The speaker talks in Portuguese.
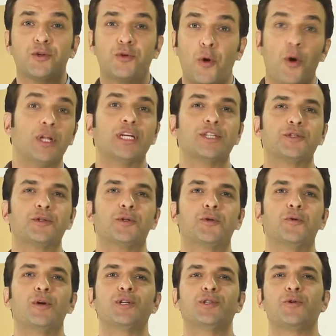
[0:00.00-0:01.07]
toda a
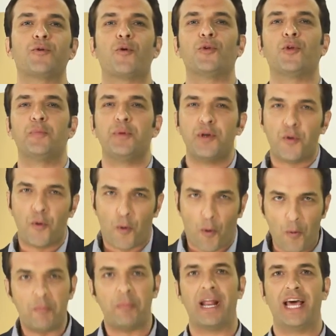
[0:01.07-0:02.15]
estrutura de um condomínio
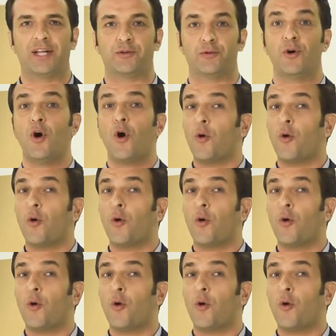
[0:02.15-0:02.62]
completo,